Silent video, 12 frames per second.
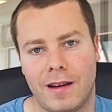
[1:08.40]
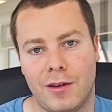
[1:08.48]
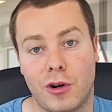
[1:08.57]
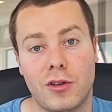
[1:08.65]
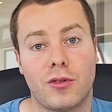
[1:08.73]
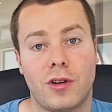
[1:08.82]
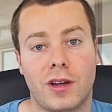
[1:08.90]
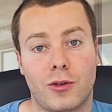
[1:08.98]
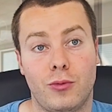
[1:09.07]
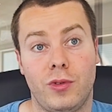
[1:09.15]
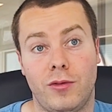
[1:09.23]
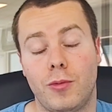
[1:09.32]
La voile solaire
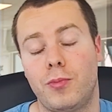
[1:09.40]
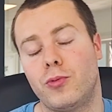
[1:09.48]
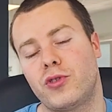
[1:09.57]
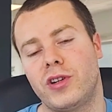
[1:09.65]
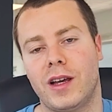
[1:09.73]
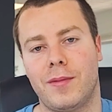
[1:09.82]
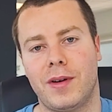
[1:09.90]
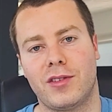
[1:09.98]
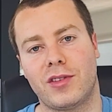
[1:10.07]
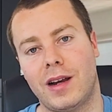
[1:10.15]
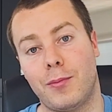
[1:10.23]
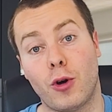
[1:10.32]
que nous développons chez Gamma
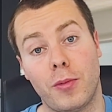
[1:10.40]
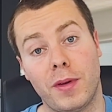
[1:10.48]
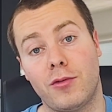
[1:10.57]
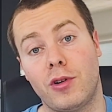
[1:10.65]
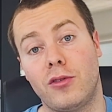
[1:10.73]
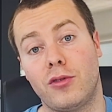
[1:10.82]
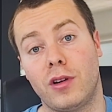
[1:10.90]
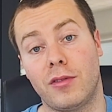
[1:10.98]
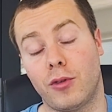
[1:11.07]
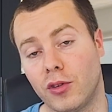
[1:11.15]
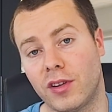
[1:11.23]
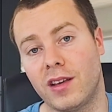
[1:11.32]
sera la première voile solaire
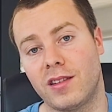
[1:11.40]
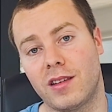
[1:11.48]
française